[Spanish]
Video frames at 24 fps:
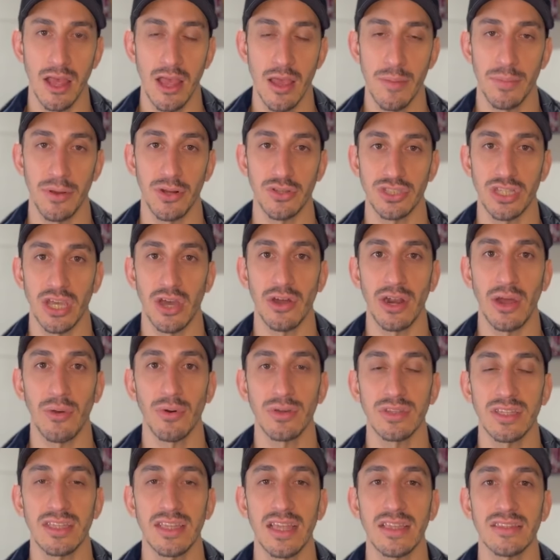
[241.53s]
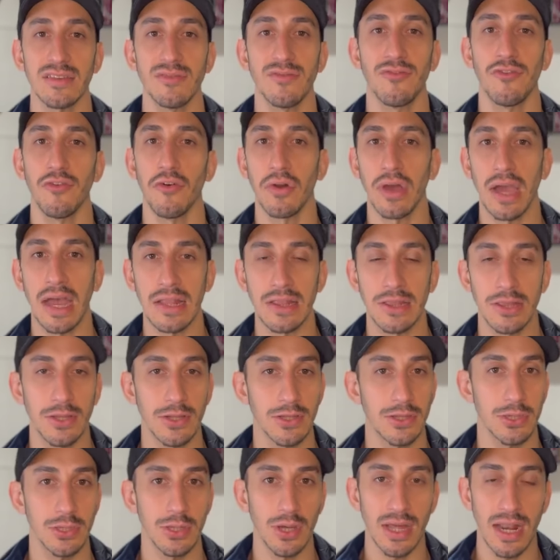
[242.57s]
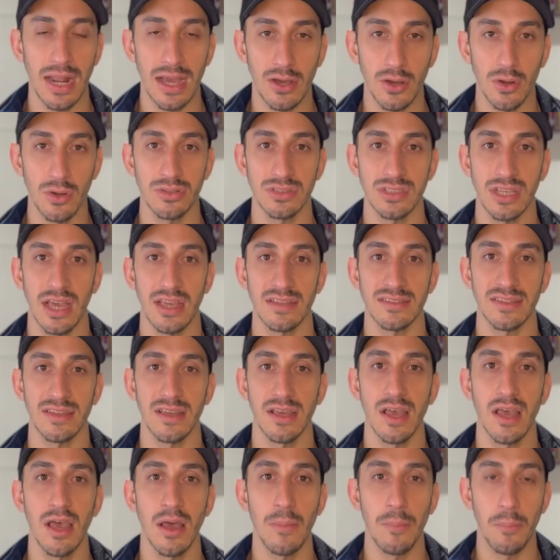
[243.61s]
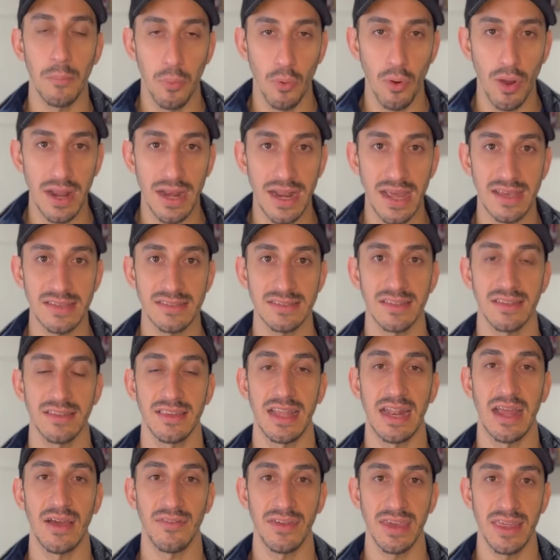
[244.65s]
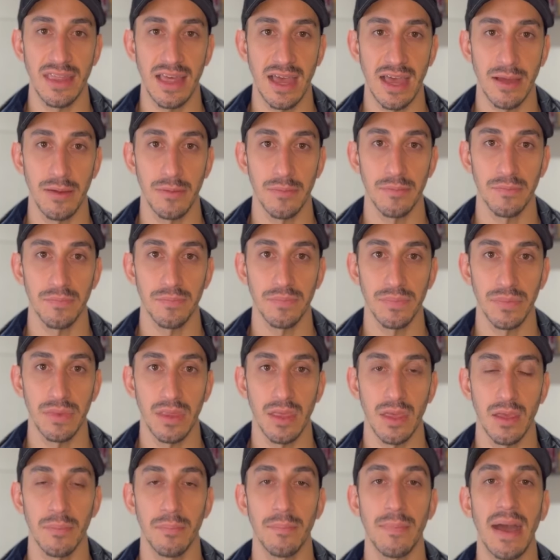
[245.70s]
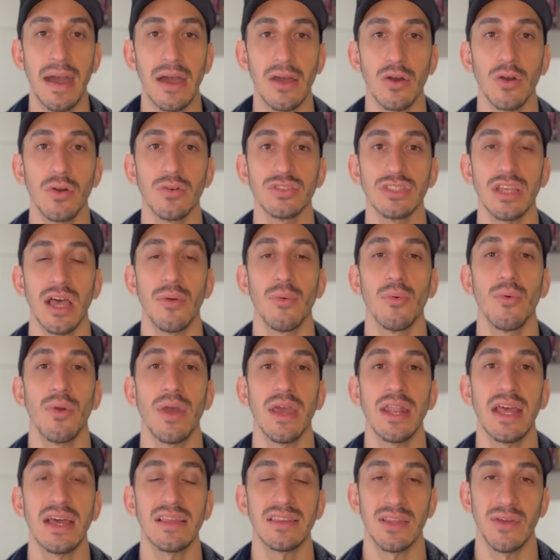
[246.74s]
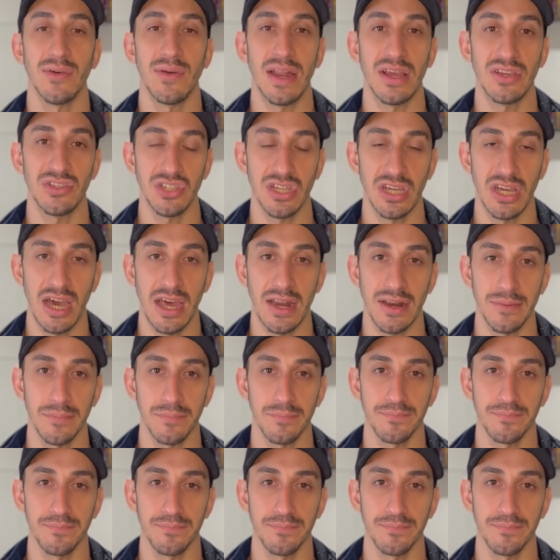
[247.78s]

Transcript: Pero si ahora vos te estás enfocando en todas las cosas buenas de la vida, más cosas buenas te van a llegar.